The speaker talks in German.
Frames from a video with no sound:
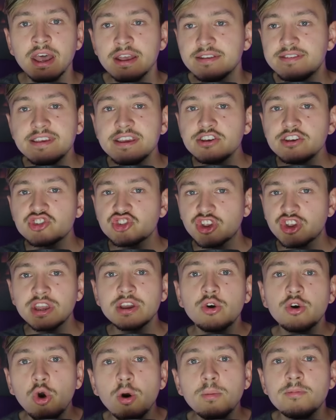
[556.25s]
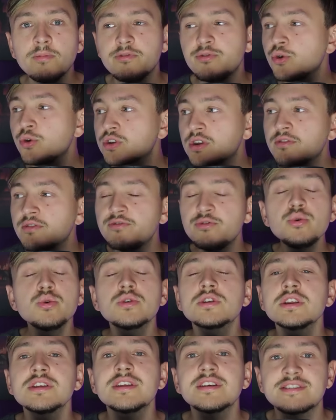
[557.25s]
Sie schrie rum, führte
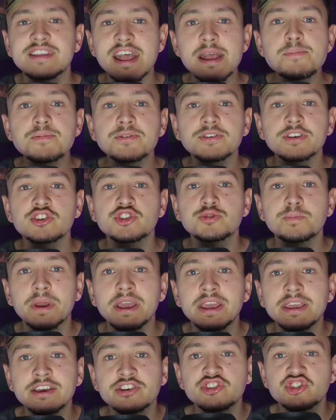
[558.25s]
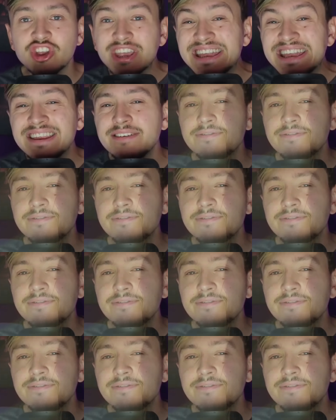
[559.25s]
wütende Selbstgespräche, schrie